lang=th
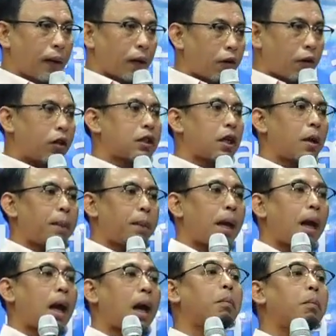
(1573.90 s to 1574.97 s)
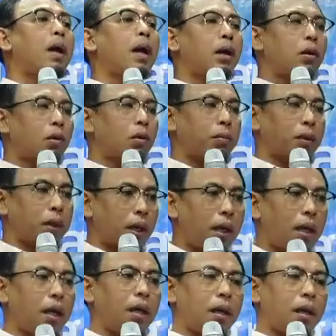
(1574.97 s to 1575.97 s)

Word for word: ก็จะไปหาแม่นมที่